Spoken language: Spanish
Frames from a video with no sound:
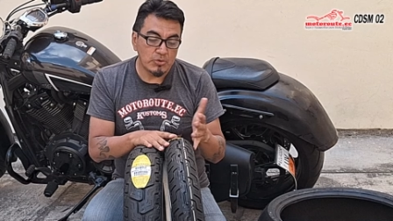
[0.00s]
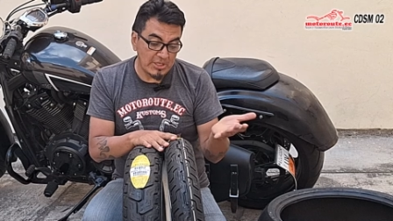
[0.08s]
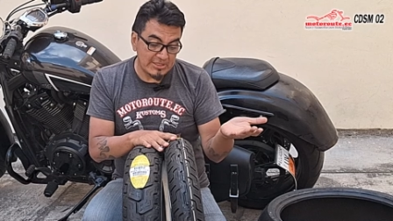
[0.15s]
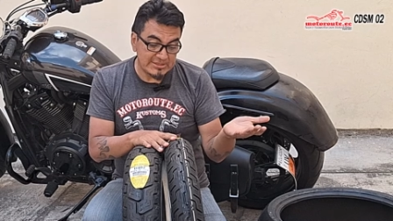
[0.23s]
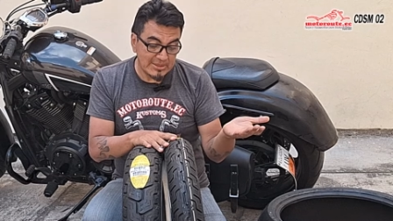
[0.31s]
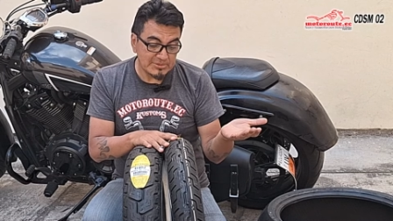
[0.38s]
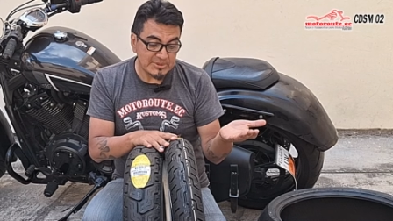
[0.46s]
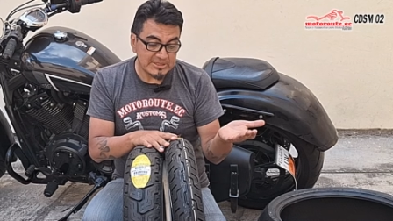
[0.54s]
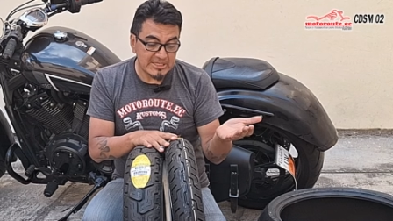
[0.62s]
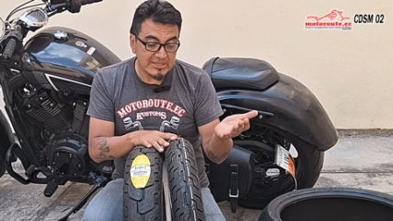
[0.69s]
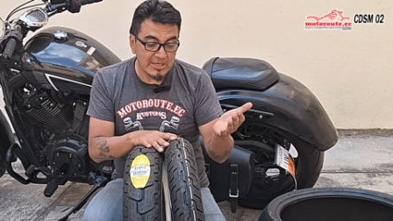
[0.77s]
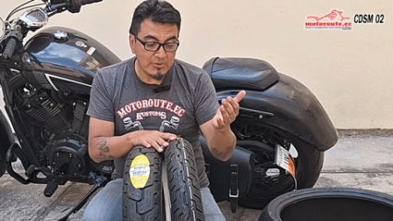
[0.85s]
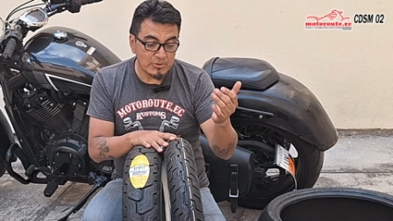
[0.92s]
utilizamos
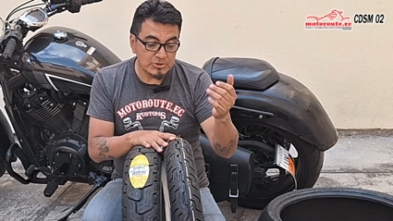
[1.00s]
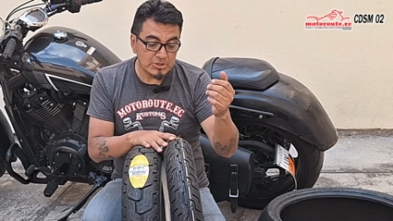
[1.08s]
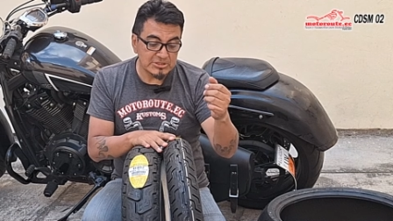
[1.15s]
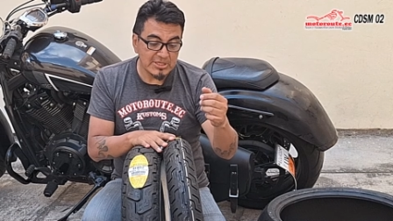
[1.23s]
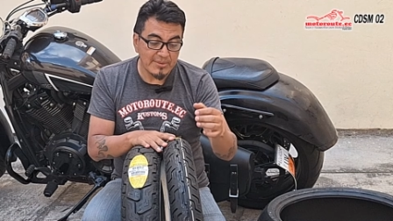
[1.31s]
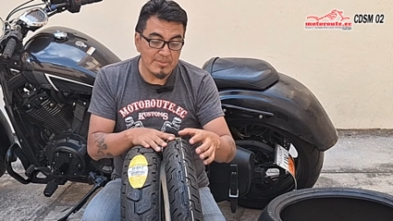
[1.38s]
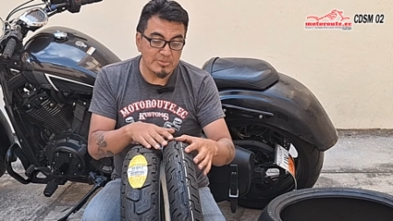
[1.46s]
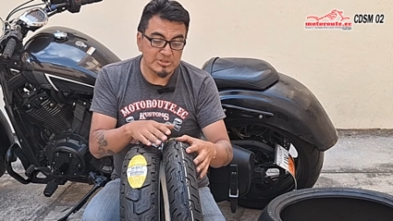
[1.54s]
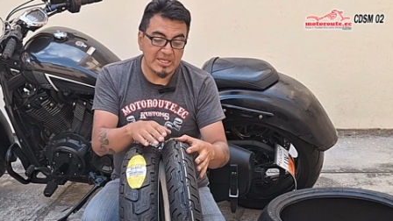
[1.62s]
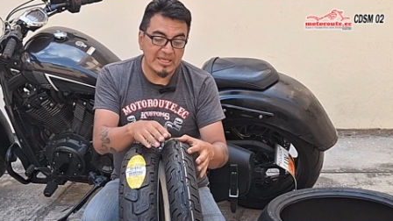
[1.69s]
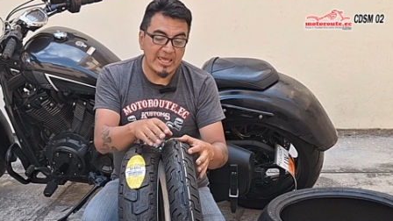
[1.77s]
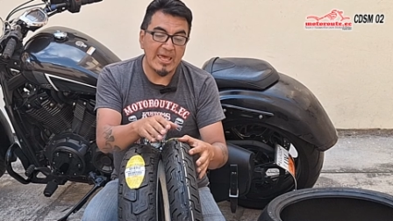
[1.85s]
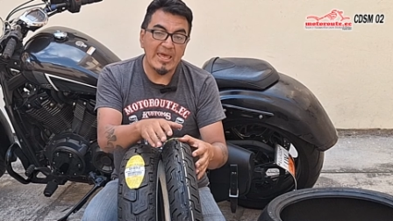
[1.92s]
bastante el custom
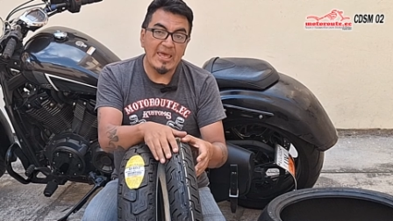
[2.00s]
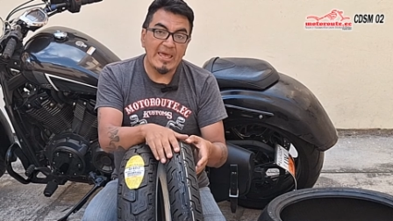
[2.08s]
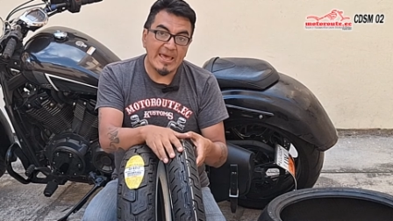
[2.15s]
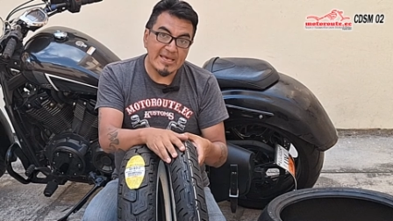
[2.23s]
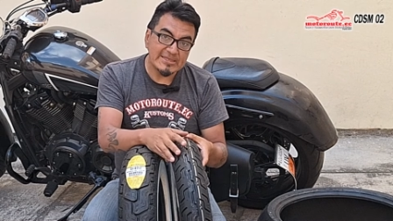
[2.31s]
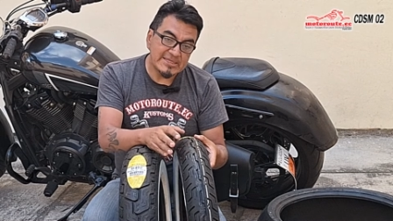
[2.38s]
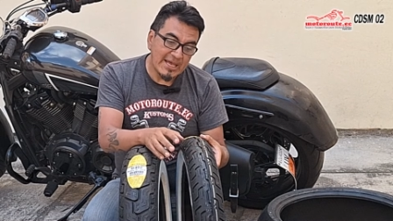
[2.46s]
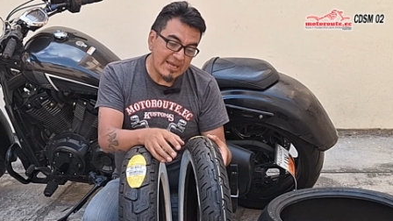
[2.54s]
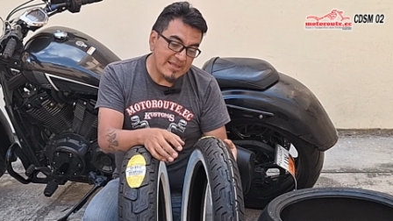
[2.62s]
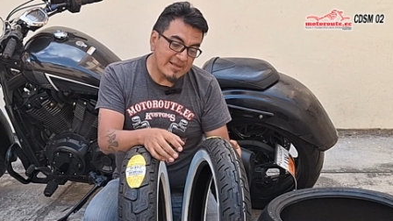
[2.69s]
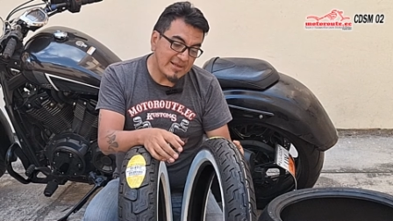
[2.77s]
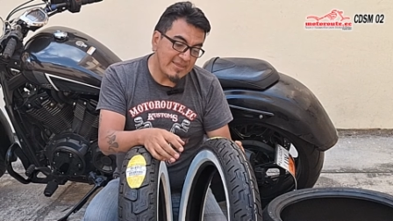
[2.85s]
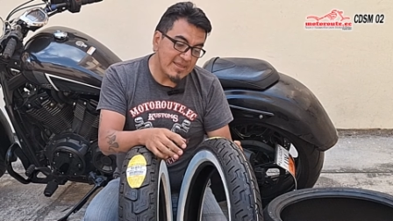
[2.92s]
sabemos de que esta al
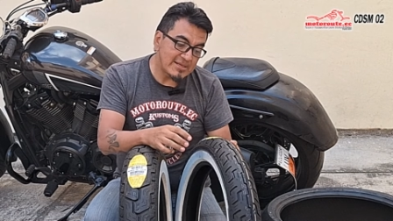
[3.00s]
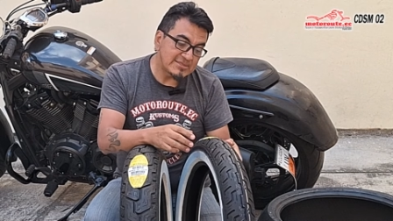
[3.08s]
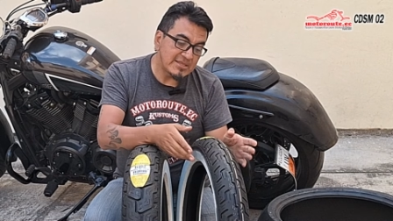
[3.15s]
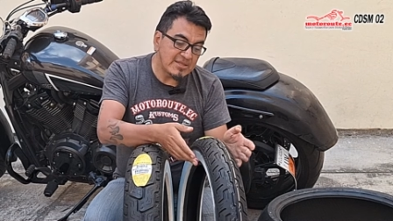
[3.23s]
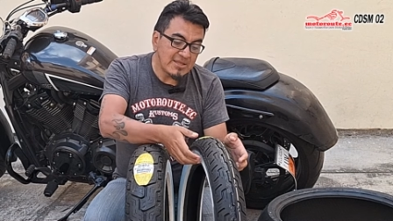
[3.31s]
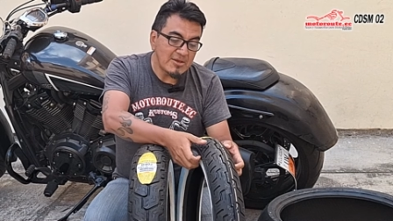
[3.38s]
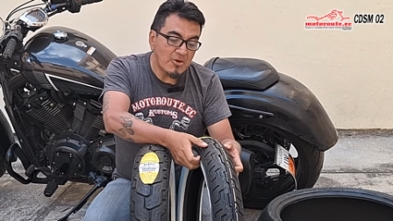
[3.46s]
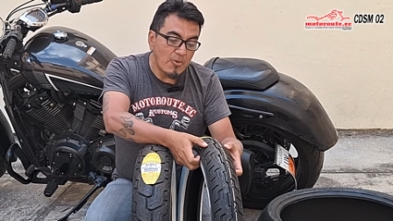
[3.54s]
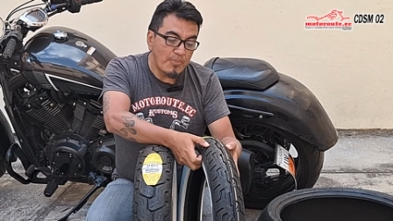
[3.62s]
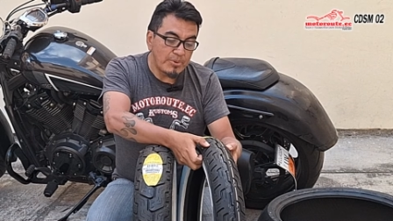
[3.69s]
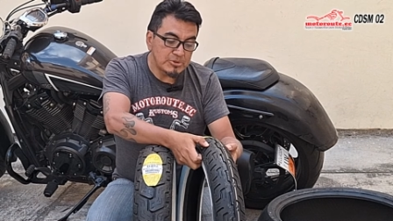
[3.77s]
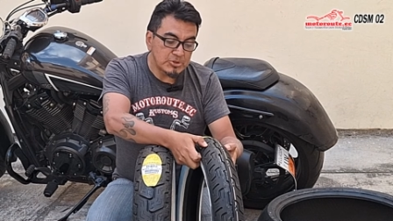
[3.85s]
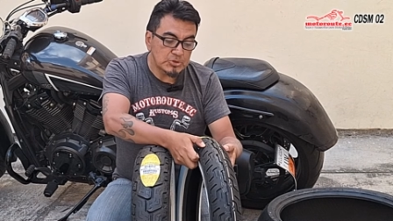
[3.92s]
inclinarse tiene
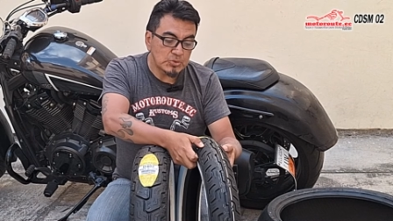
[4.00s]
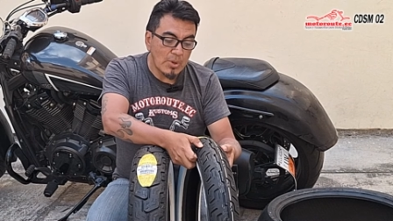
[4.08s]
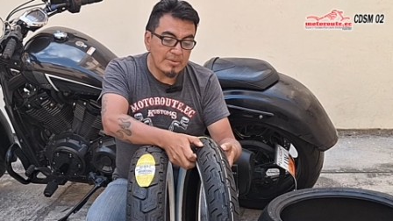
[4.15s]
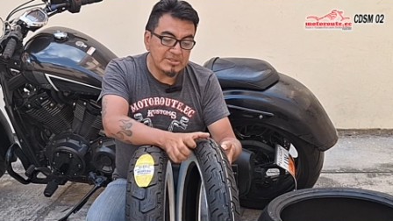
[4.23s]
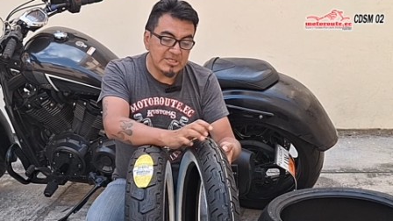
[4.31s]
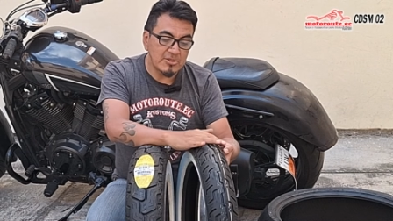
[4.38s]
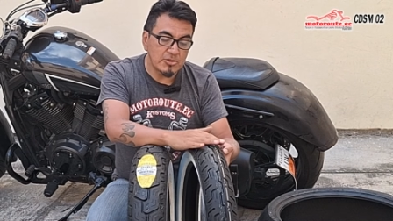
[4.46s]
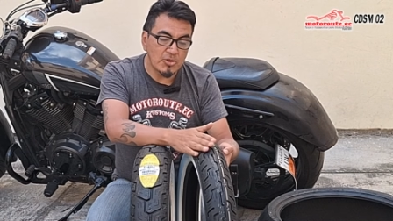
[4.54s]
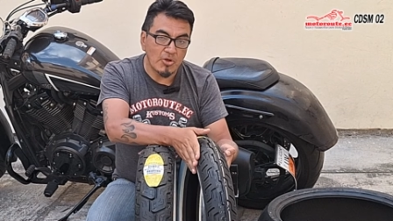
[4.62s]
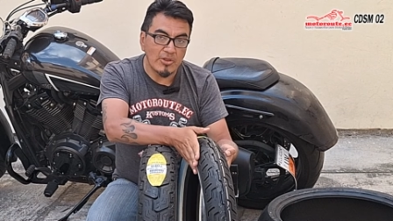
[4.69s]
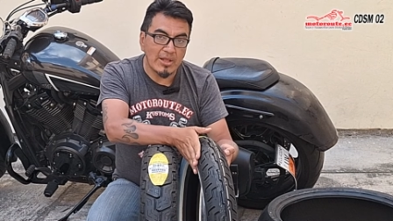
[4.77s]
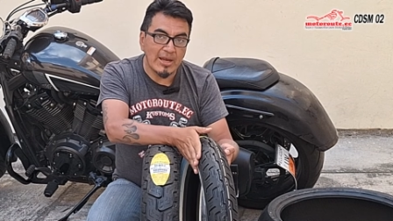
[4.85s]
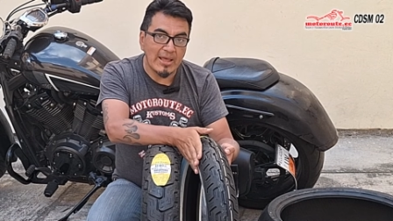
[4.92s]
compuestos suaves en
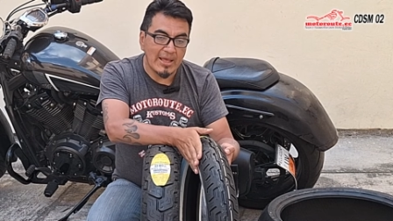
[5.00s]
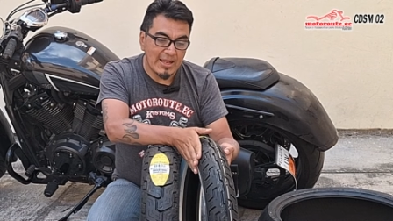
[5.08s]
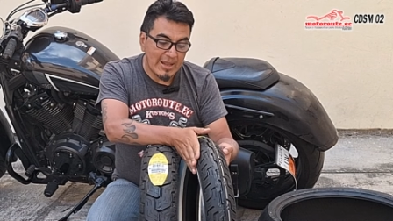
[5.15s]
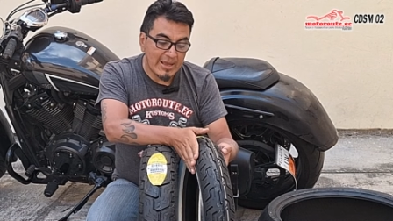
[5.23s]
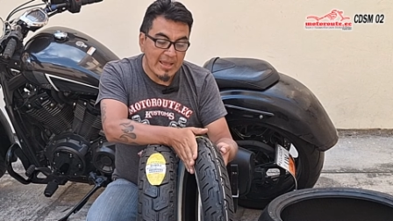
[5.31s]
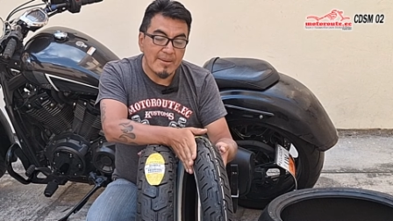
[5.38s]
toda la,